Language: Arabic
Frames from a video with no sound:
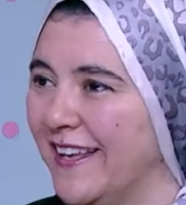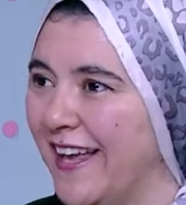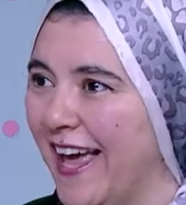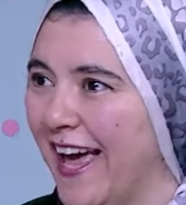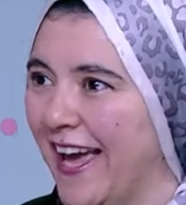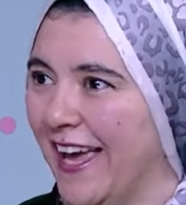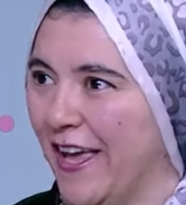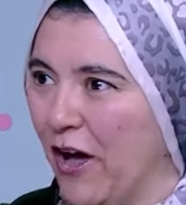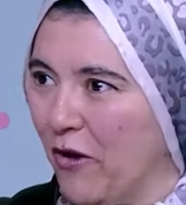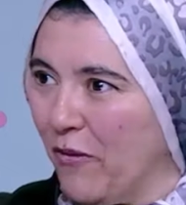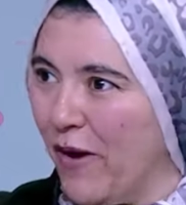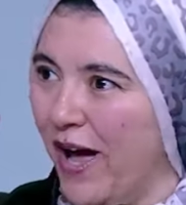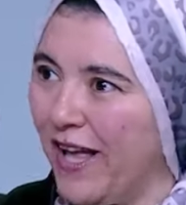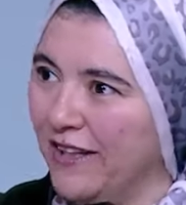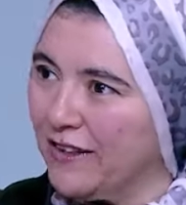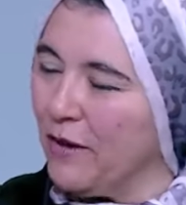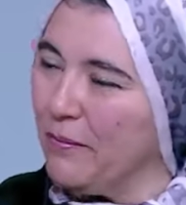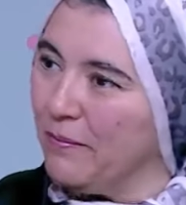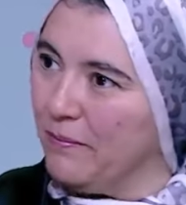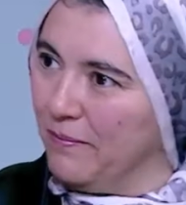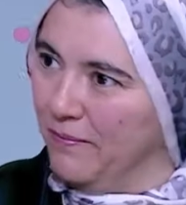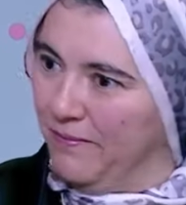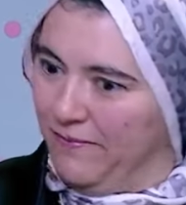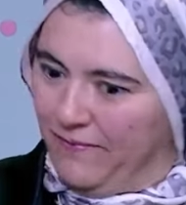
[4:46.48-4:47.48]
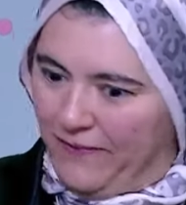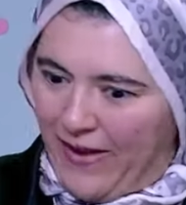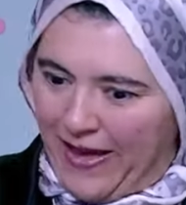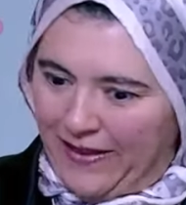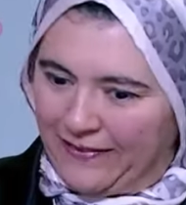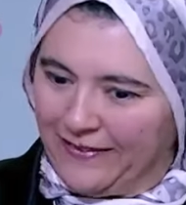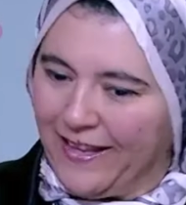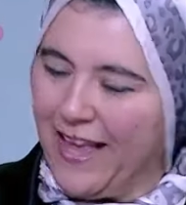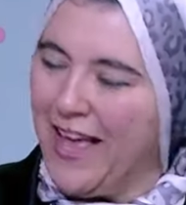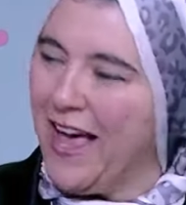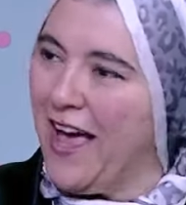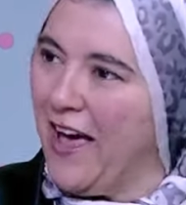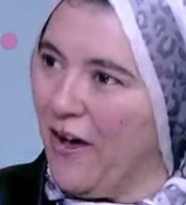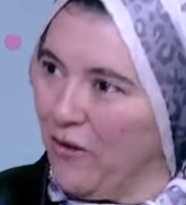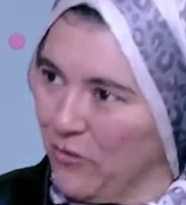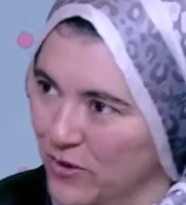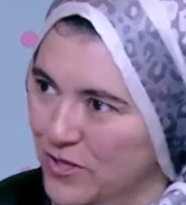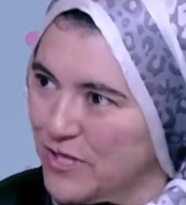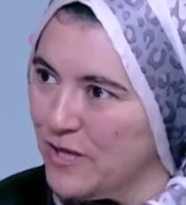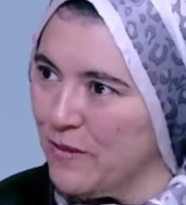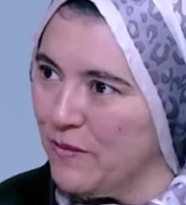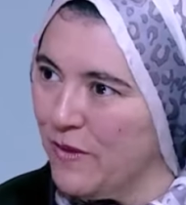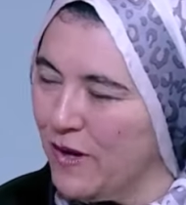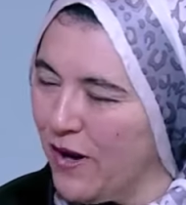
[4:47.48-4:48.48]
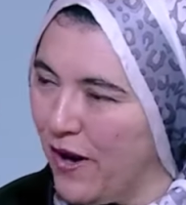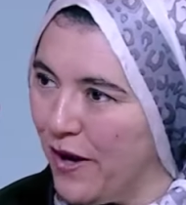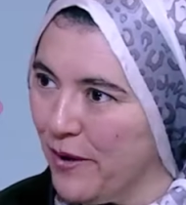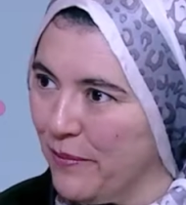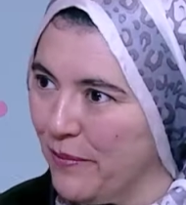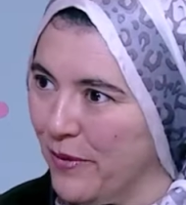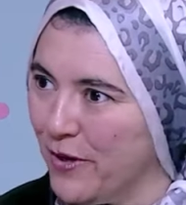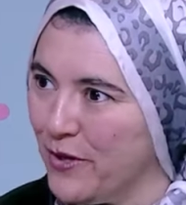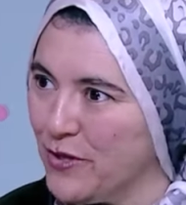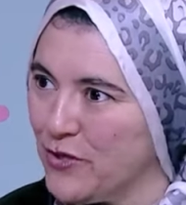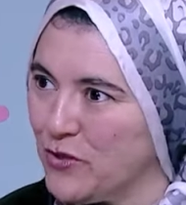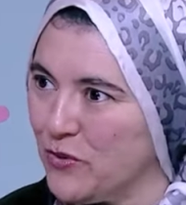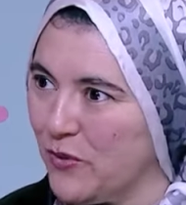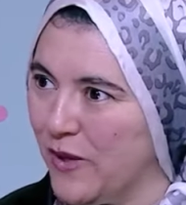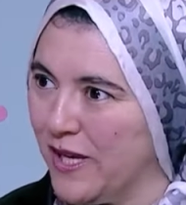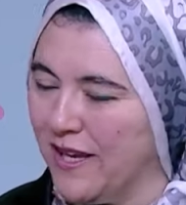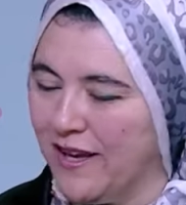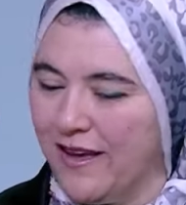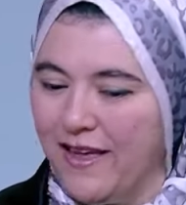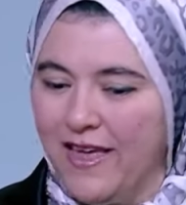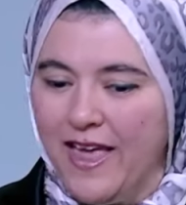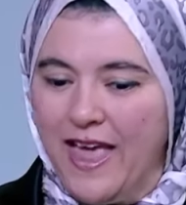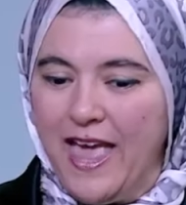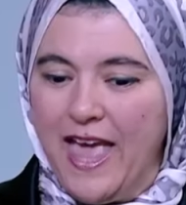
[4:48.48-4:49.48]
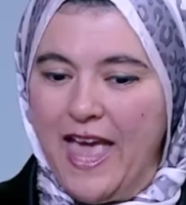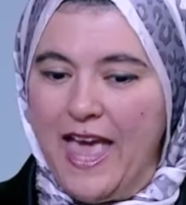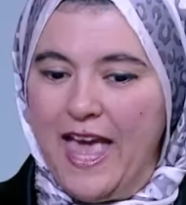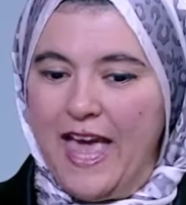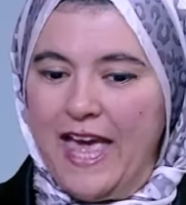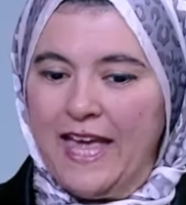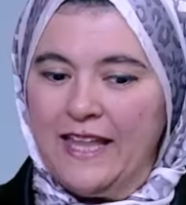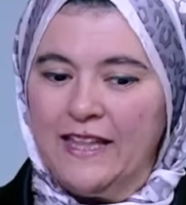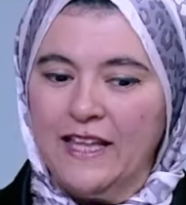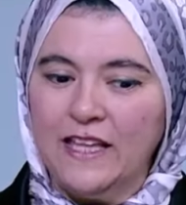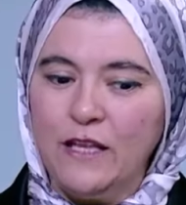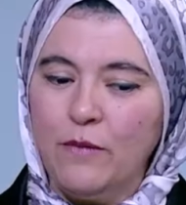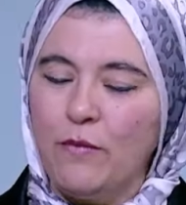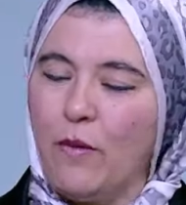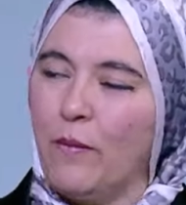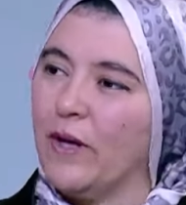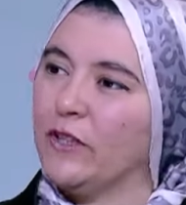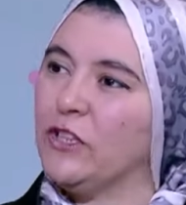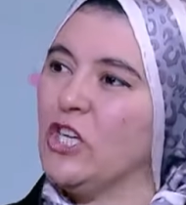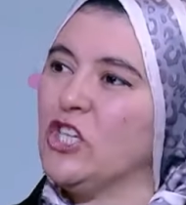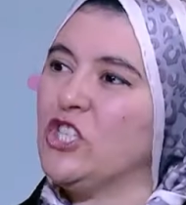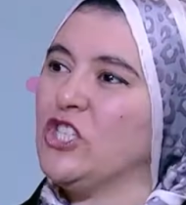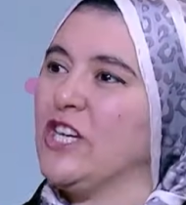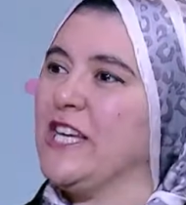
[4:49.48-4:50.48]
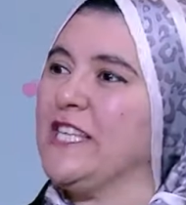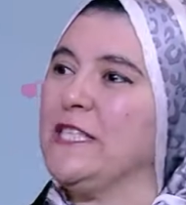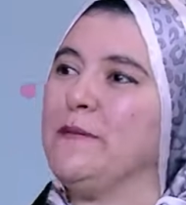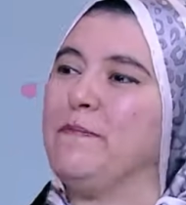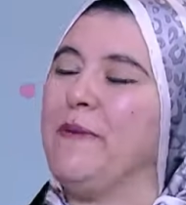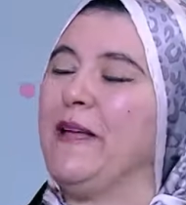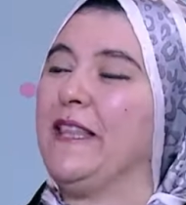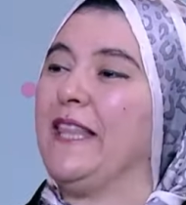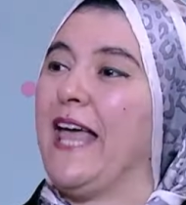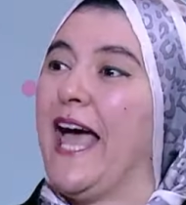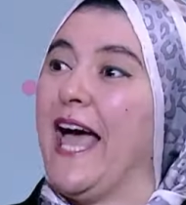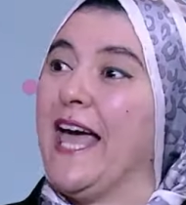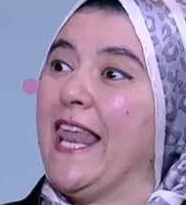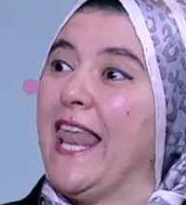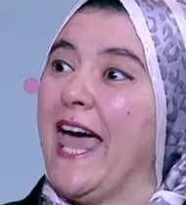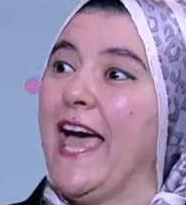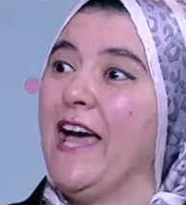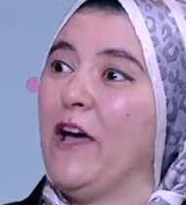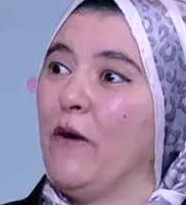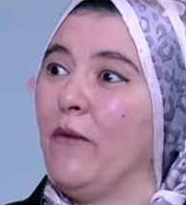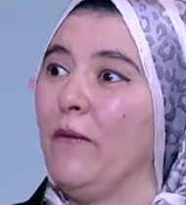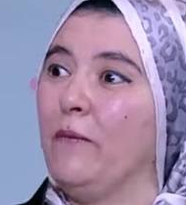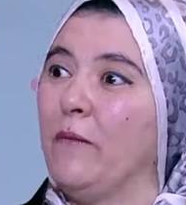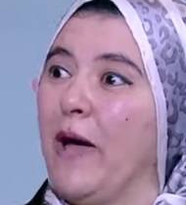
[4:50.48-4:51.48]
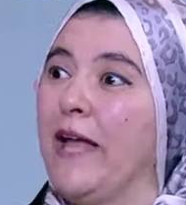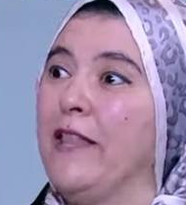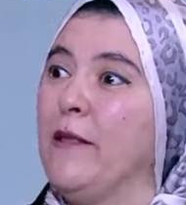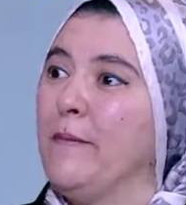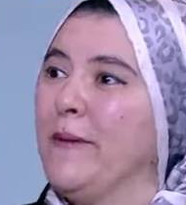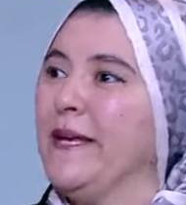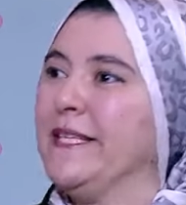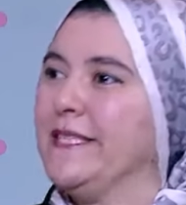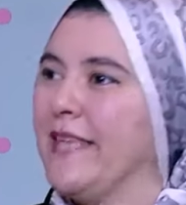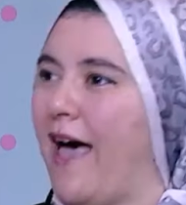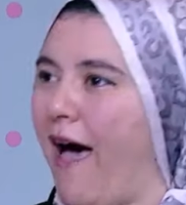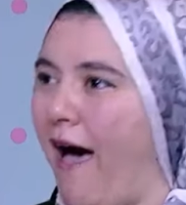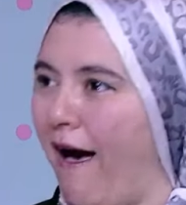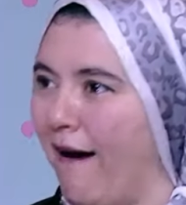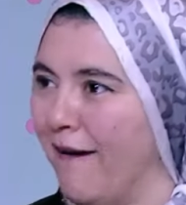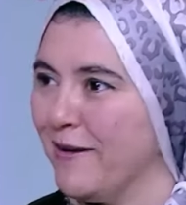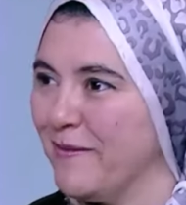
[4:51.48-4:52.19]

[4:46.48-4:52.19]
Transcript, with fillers: كواحده عندها جزء من الهايبر شويه ان انا ما بقدرش اثبت على حاجه انا بزهق